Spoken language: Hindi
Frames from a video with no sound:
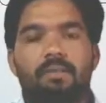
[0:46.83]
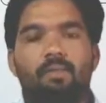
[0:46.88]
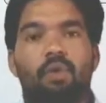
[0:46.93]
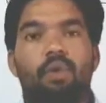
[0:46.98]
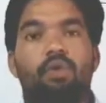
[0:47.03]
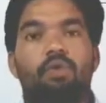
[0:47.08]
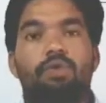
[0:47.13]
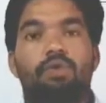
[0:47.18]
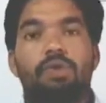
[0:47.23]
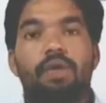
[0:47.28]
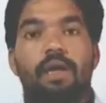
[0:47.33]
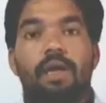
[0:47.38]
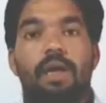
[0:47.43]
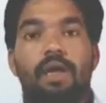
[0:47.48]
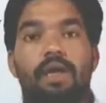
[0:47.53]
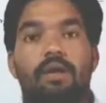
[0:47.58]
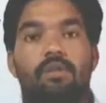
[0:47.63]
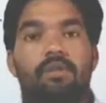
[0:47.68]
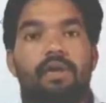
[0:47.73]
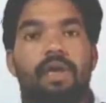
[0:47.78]
बहुत
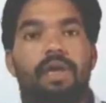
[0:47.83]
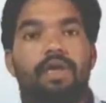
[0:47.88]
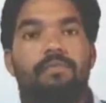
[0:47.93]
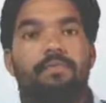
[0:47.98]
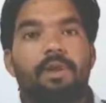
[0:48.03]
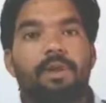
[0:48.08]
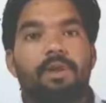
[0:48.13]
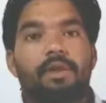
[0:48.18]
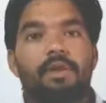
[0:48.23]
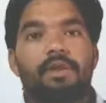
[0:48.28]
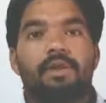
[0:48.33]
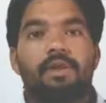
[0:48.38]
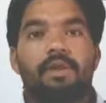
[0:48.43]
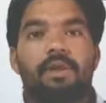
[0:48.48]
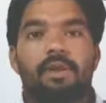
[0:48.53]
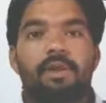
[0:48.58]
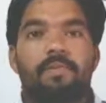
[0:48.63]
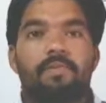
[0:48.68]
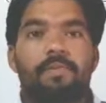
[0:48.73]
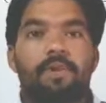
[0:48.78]
सारे एडवर्टाइजमेंट
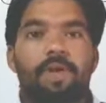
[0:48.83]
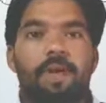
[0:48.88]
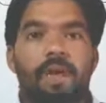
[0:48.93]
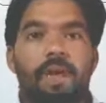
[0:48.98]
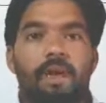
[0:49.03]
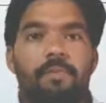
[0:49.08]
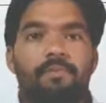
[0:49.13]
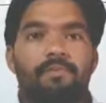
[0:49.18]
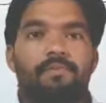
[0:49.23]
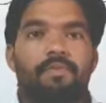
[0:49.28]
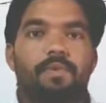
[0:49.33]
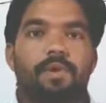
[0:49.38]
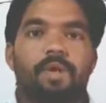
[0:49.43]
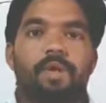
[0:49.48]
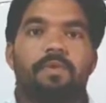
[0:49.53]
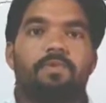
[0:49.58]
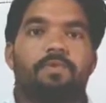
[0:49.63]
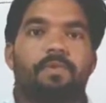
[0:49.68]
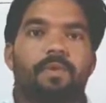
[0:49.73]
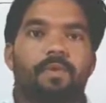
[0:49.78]
करती कंपनियां आप
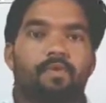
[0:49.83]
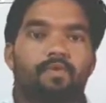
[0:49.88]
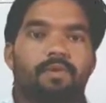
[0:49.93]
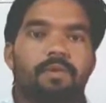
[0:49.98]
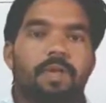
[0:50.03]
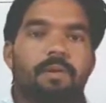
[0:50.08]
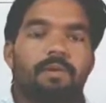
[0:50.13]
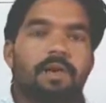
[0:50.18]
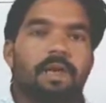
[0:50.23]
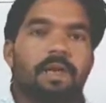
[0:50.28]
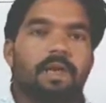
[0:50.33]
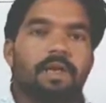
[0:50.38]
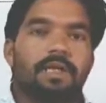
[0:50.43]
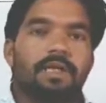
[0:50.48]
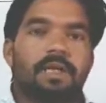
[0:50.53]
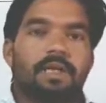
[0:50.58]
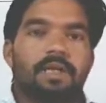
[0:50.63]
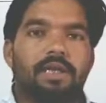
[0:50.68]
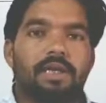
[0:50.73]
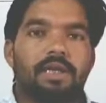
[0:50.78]
कहीं पर कुछ सामान
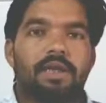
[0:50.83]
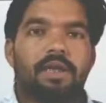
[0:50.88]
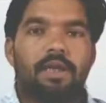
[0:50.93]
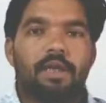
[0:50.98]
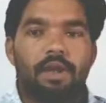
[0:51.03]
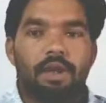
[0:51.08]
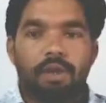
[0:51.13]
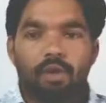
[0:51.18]
लेने जाते हैं